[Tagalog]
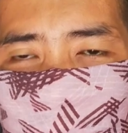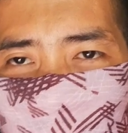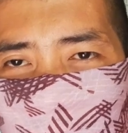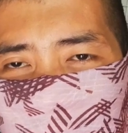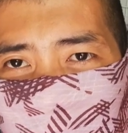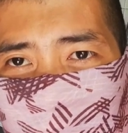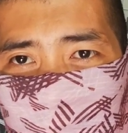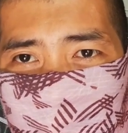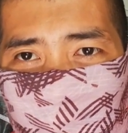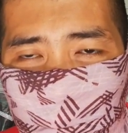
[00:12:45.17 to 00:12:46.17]
pumunta
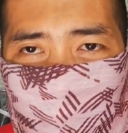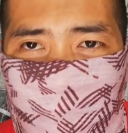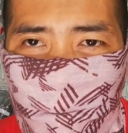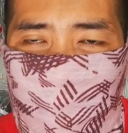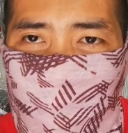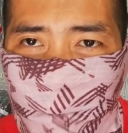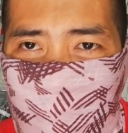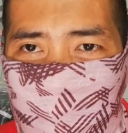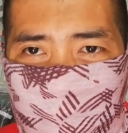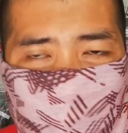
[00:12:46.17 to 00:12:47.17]
rito para
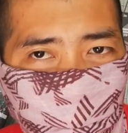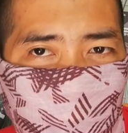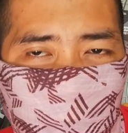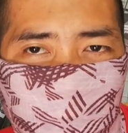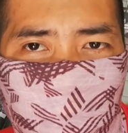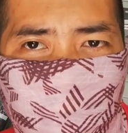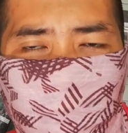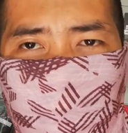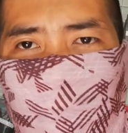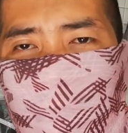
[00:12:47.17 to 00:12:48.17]
mag-avail ng napakaganda
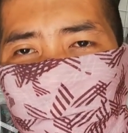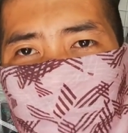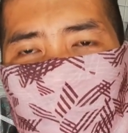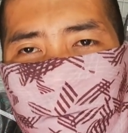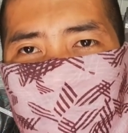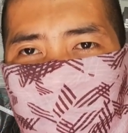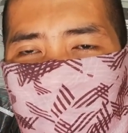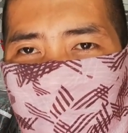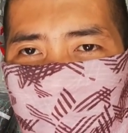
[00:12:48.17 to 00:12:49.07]
nito talaga, promise,